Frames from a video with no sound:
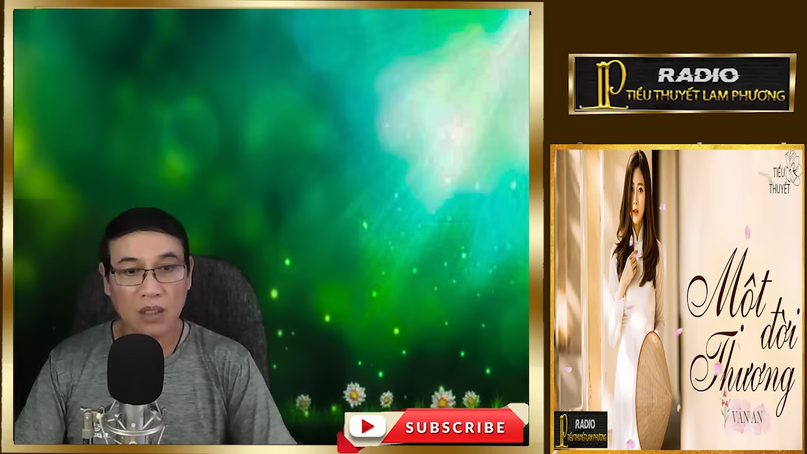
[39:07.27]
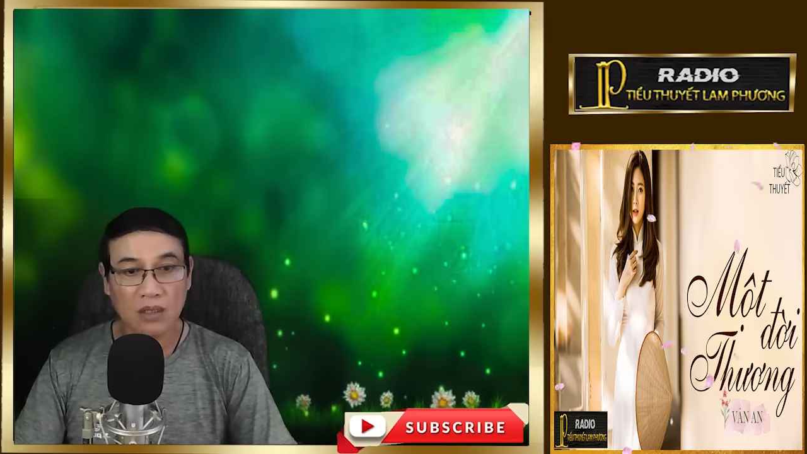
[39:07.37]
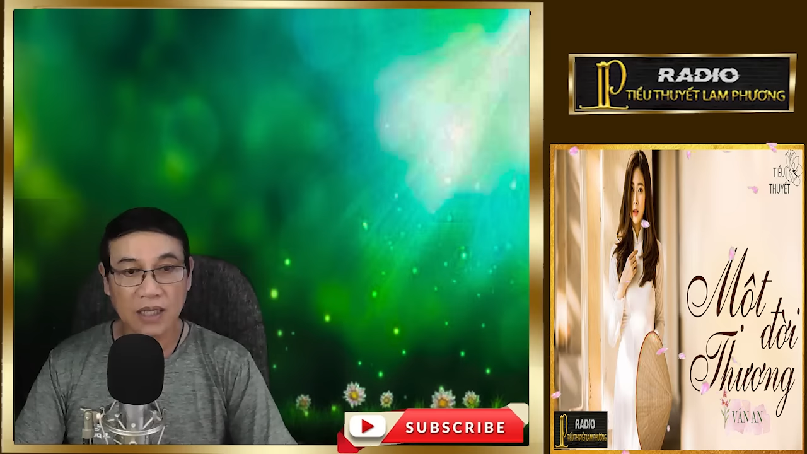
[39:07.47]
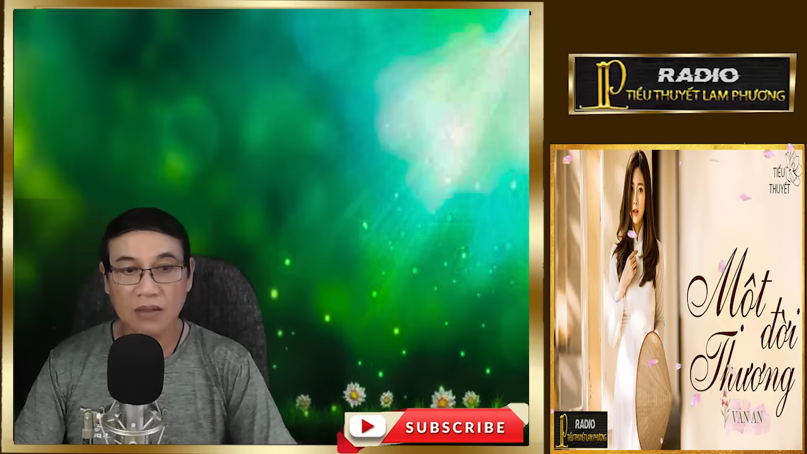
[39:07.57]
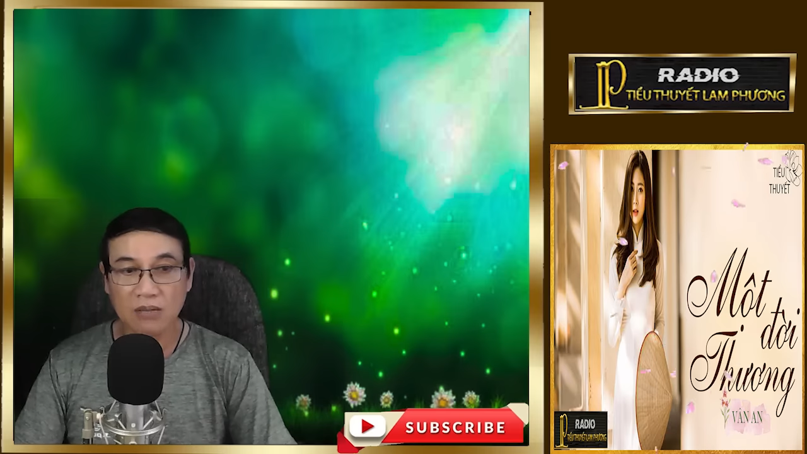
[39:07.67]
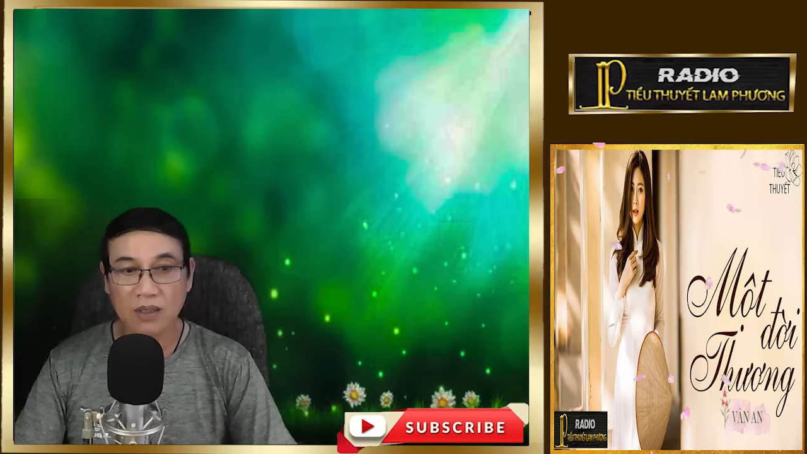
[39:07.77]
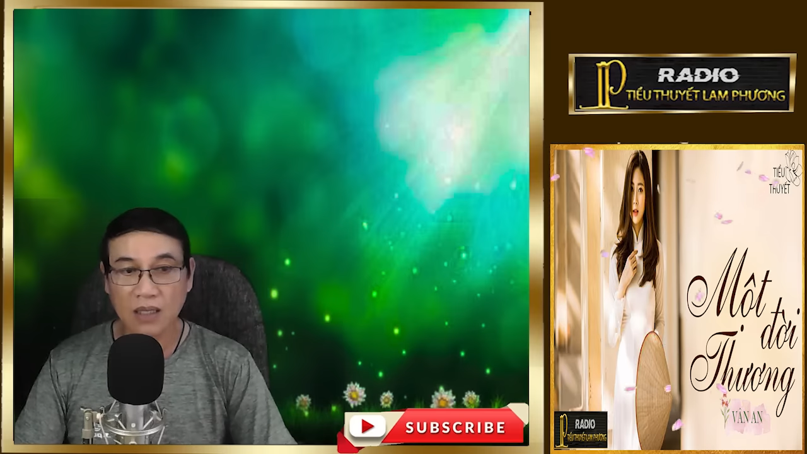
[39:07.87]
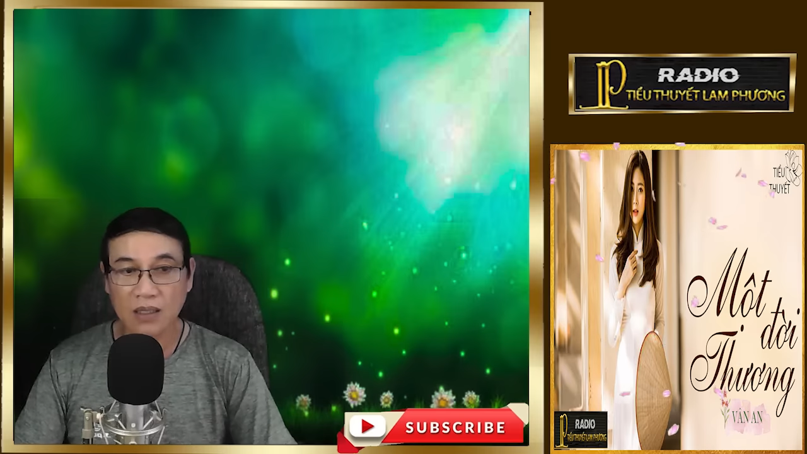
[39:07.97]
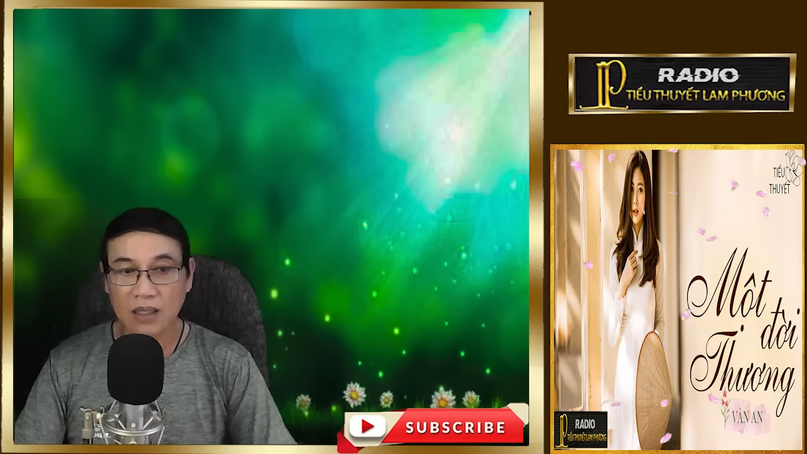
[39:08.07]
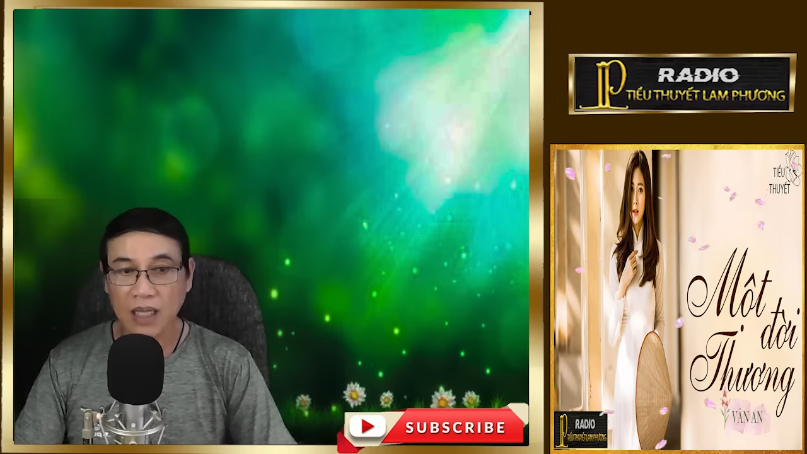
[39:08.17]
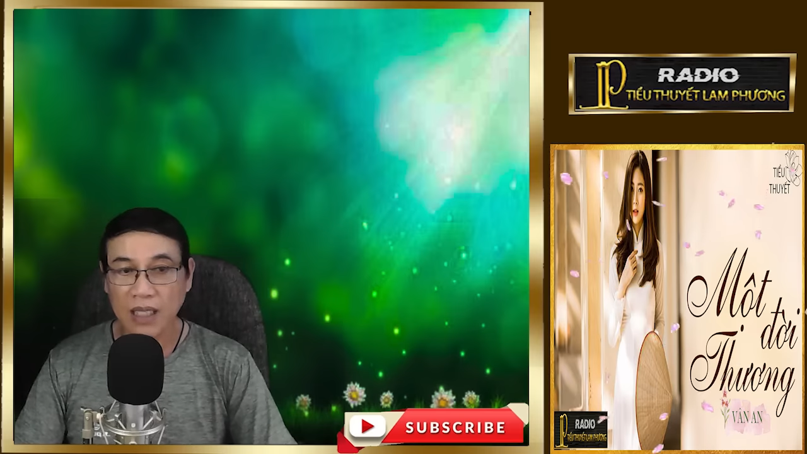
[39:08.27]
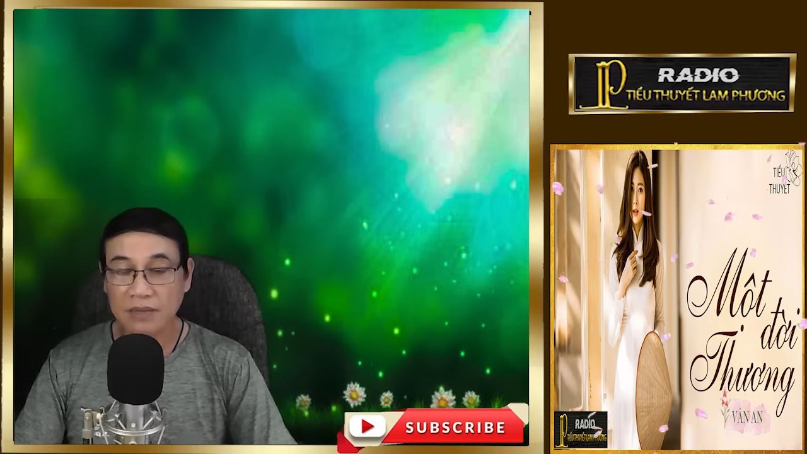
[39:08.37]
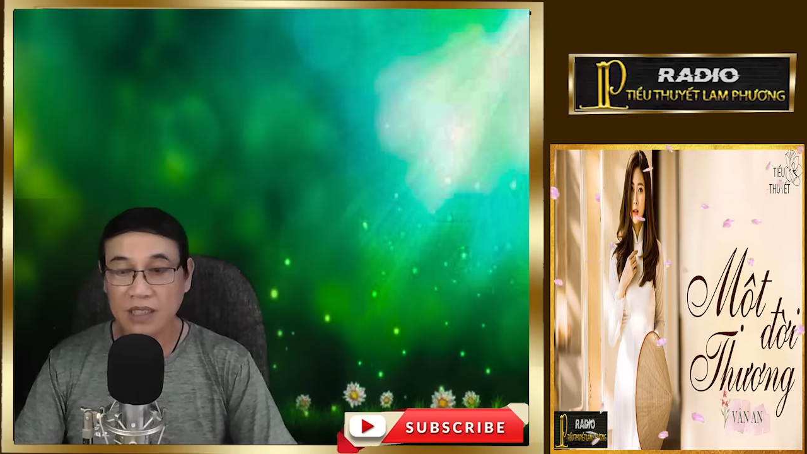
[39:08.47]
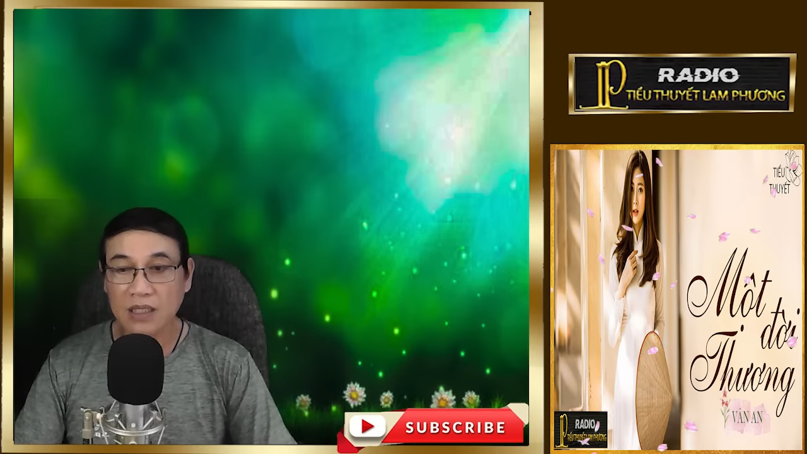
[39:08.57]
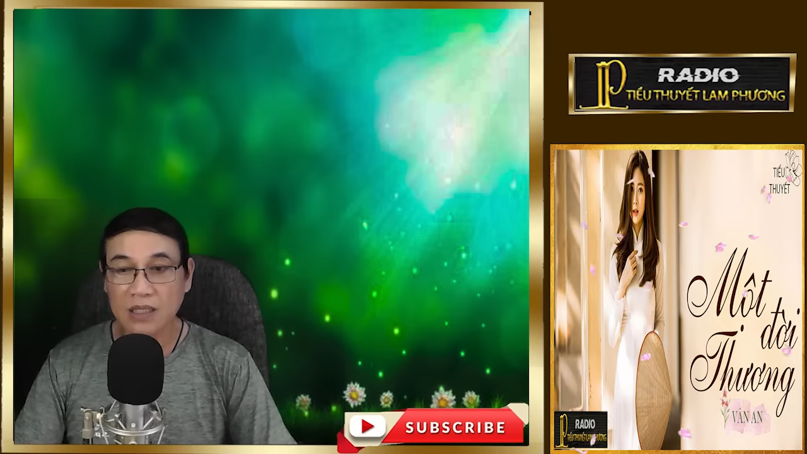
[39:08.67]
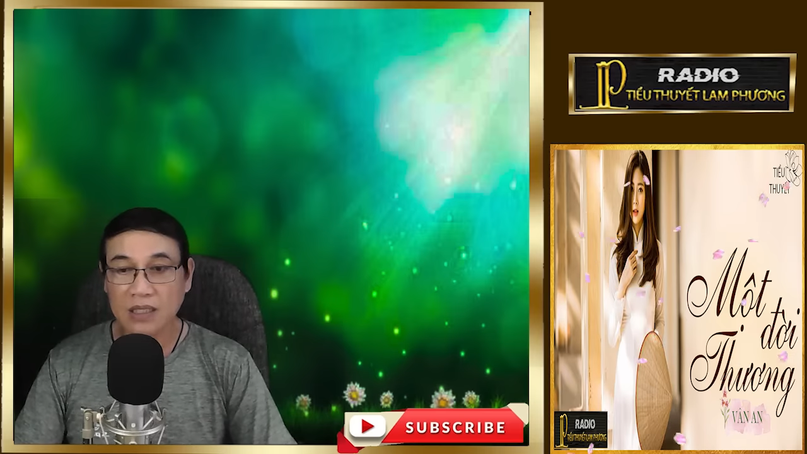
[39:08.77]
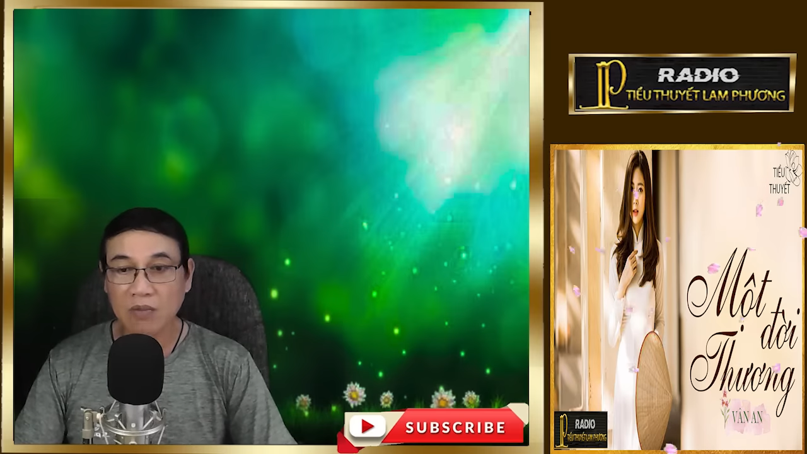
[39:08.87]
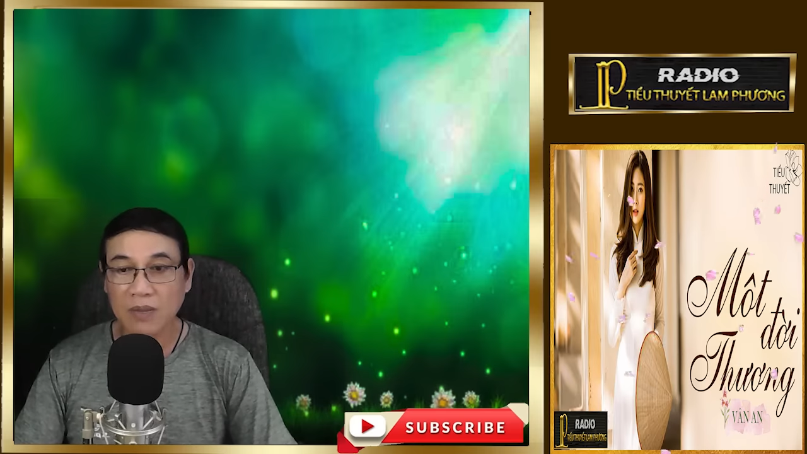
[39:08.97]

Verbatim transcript: Đến lúc đó vừa xấu